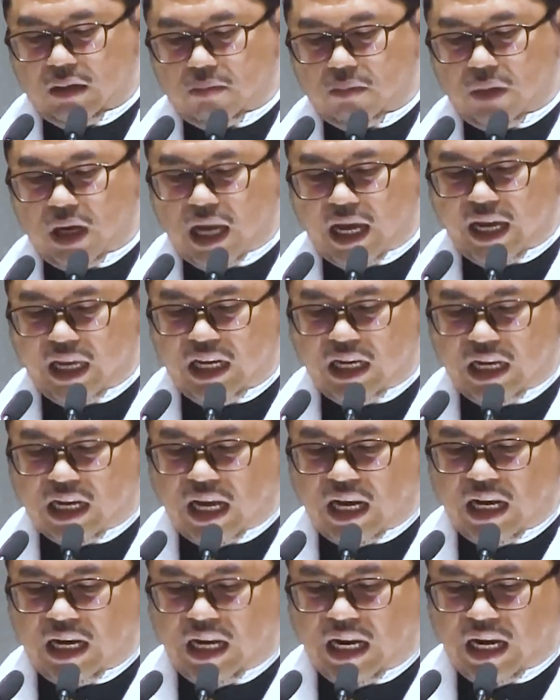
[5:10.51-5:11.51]

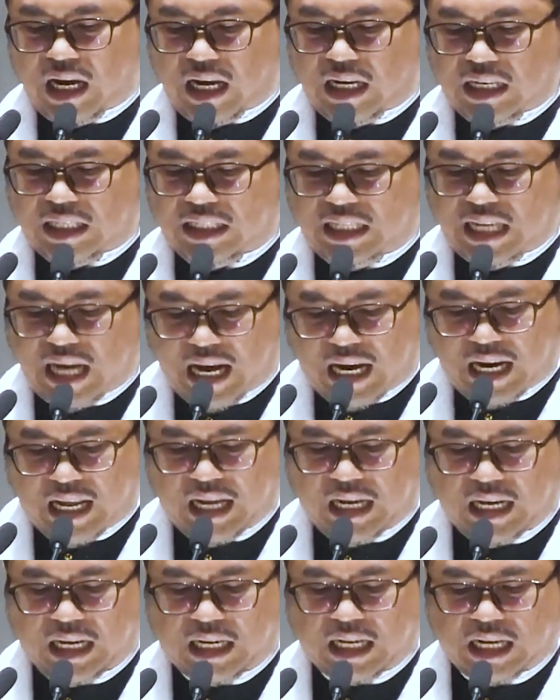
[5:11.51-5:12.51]
melainkan dengan
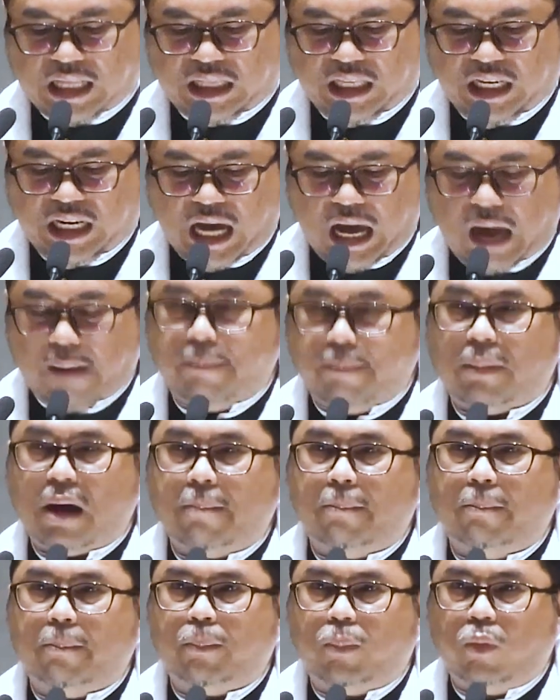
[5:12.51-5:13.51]
jalan
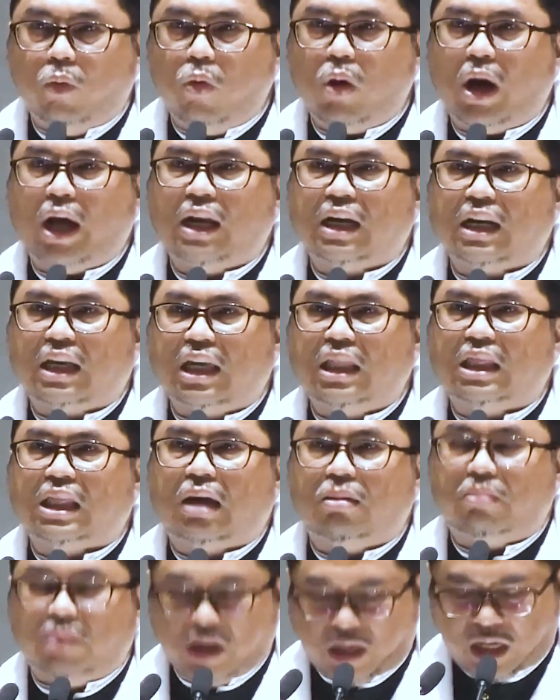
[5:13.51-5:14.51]
ketidakmampuan
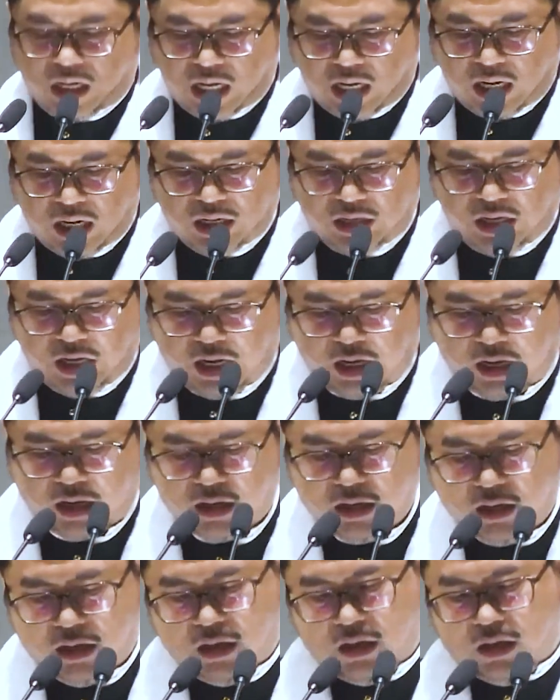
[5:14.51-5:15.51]
kita
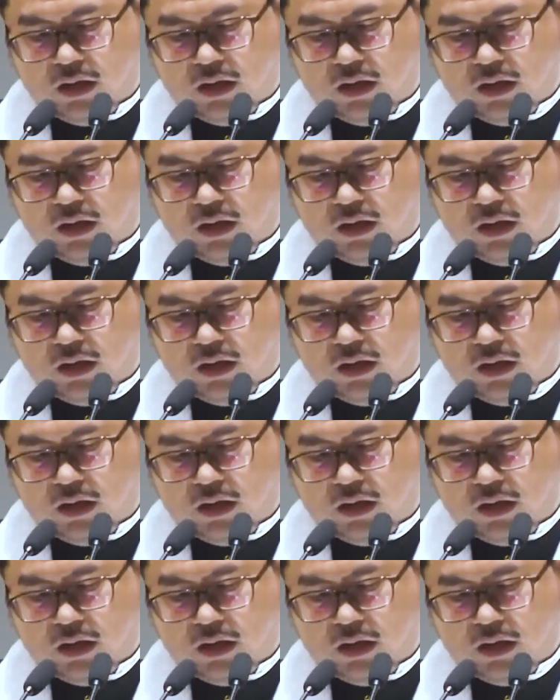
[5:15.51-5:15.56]
mengenalnya."